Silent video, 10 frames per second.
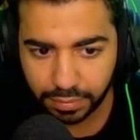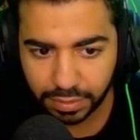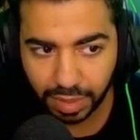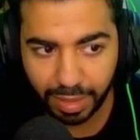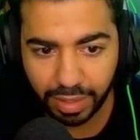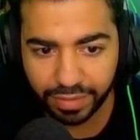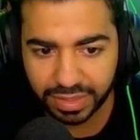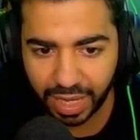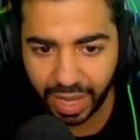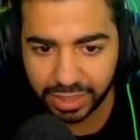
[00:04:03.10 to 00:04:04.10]
طب تعالى نفضل
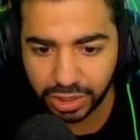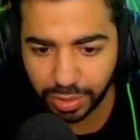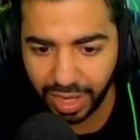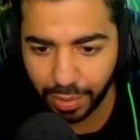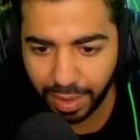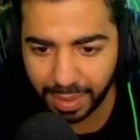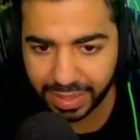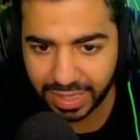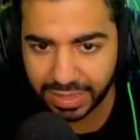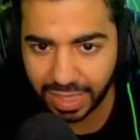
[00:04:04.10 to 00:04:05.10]
عايشين شويه نحاول نعمل ال
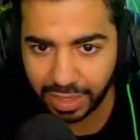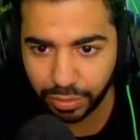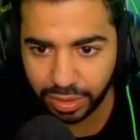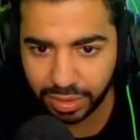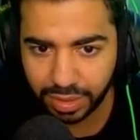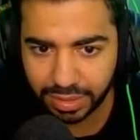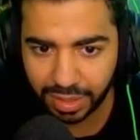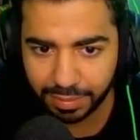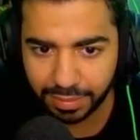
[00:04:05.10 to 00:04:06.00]
90 ثانيه دول يا سلام